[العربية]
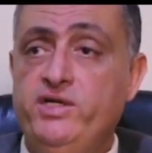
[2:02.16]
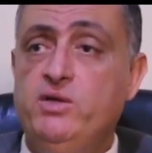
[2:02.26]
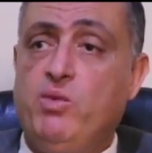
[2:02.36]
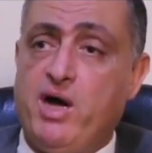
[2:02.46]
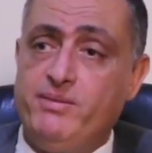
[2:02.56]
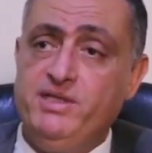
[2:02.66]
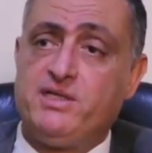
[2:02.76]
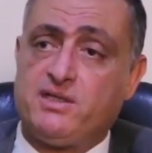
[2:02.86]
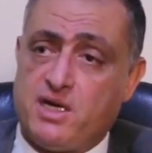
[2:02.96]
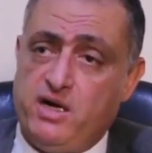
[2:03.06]
ان المحامين
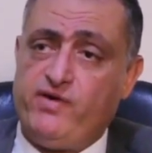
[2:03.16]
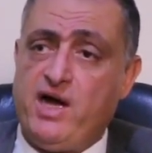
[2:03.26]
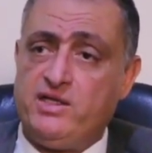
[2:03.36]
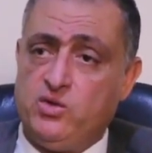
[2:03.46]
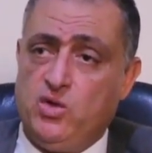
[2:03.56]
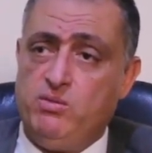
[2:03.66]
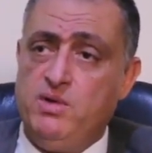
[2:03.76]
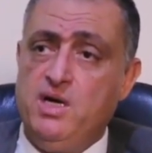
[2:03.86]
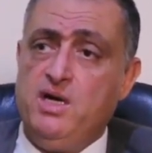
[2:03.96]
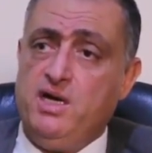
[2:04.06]
تترافع عندهم
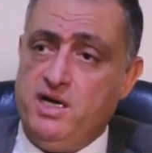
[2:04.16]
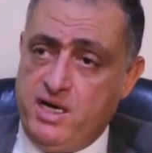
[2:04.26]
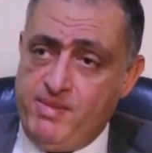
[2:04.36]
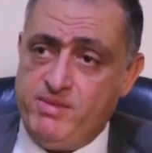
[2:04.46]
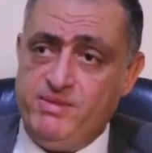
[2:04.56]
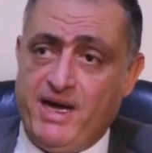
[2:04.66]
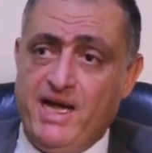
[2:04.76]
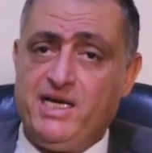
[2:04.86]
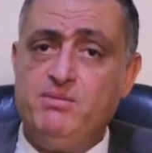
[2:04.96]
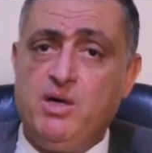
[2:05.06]
آه، امام
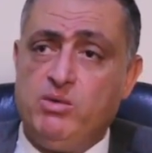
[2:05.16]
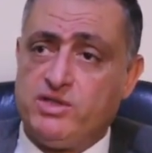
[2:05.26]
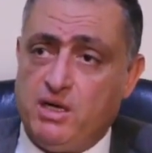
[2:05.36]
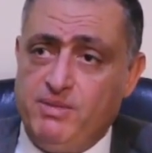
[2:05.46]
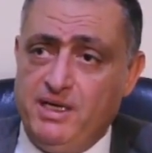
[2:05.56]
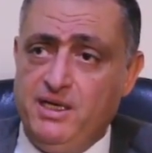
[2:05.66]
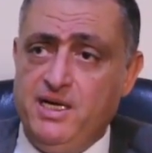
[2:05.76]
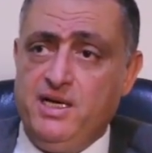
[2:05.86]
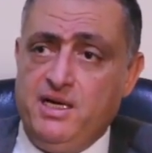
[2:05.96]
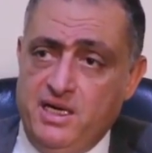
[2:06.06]
المحاكم لو بتقبل
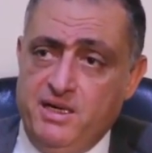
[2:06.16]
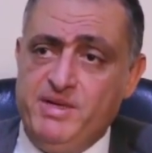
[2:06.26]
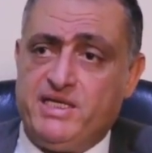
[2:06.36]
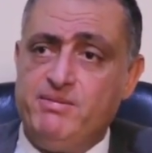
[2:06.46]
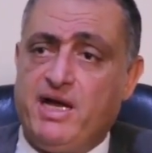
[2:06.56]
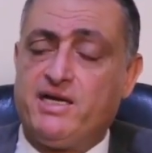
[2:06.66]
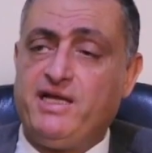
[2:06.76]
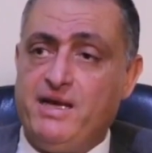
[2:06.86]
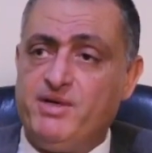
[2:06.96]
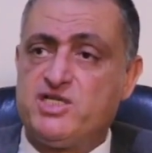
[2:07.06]
آه، بيتم
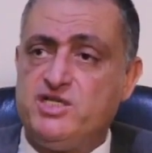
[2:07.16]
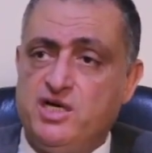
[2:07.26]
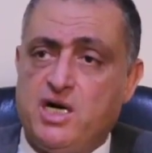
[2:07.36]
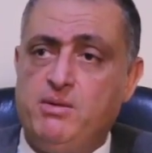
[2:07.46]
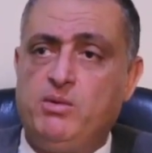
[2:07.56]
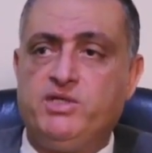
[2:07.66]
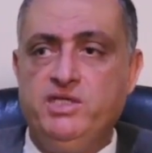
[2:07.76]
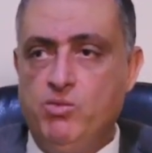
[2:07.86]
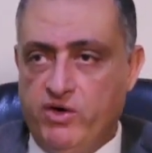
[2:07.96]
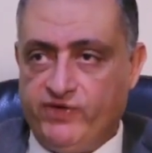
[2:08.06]
العرض على مجلس النقابة
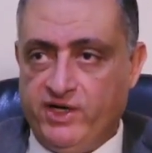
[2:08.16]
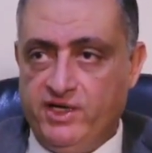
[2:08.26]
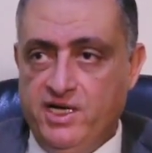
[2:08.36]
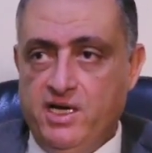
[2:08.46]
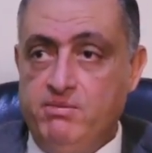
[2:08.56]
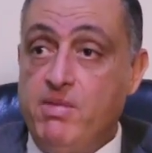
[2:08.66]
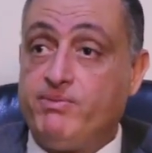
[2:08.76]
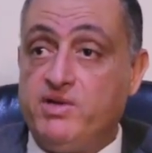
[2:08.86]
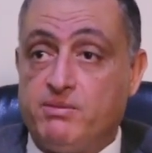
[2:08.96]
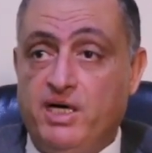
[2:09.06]
وبتدي موافقة ما
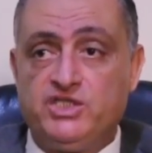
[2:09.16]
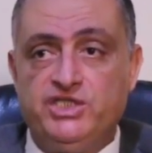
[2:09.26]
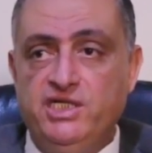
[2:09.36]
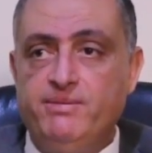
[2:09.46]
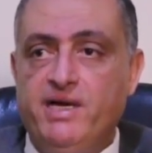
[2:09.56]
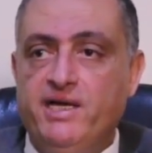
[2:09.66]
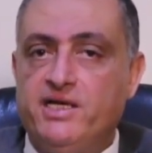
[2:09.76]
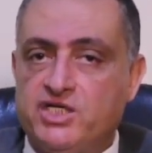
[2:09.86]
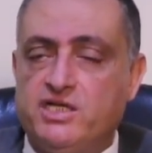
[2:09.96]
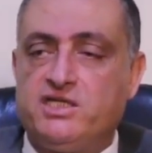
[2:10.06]
بتقبلش يبقى احنا
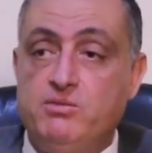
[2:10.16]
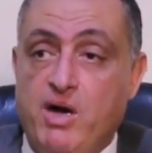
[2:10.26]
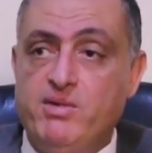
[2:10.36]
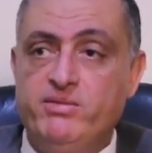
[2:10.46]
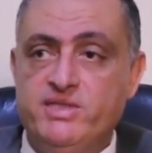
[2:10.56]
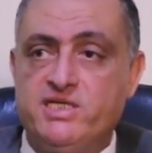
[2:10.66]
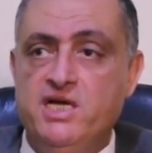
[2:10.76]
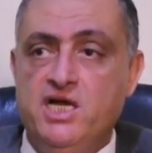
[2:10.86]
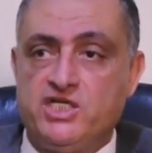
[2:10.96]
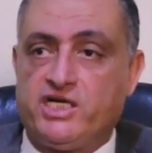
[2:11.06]
شرط المعاملة بالمثل
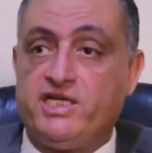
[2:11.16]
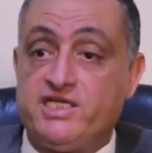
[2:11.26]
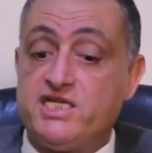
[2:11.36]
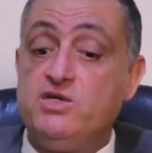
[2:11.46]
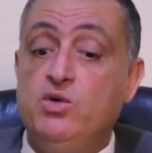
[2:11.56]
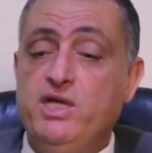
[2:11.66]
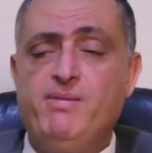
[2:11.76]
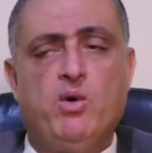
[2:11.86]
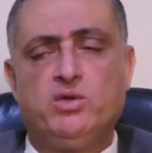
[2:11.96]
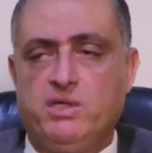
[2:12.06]
شرط اساسي وده
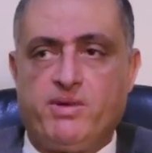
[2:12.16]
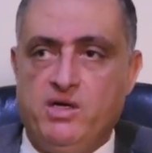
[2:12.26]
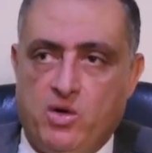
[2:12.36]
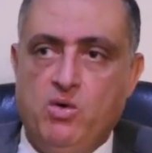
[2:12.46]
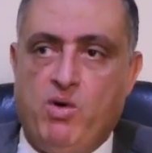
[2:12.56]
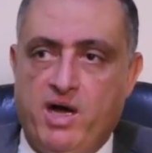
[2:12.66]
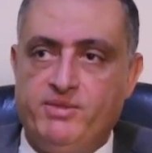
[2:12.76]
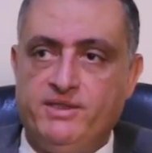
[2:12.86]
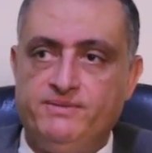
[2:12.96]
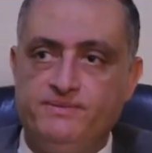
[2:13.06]
موجود تبقى لقانون
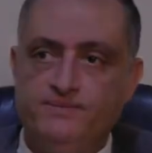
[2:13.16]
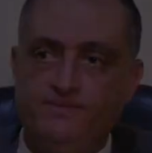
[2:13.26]
المحاماة